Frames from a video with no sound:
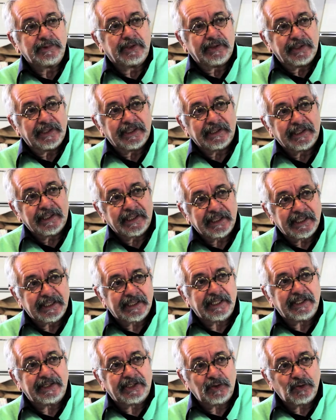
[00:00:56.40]
Bueno, y en ese
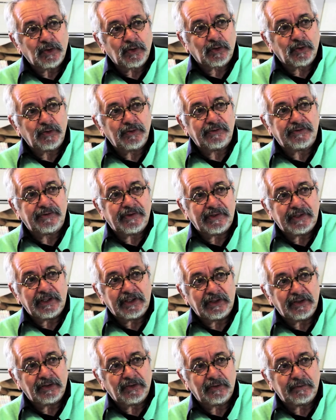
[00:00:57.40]
sentido
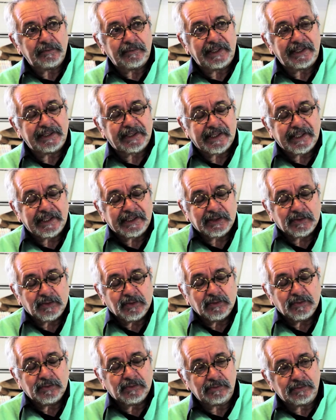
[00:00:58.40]
coincidió mi interés
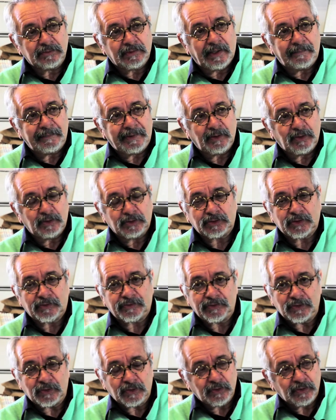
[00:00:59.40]
con un amigo
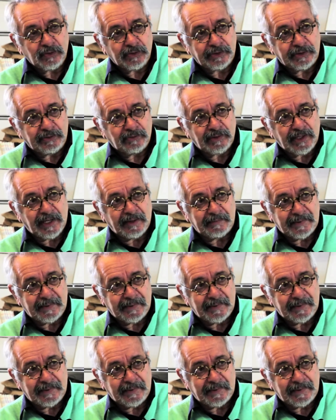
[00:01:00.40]
sociólogo y una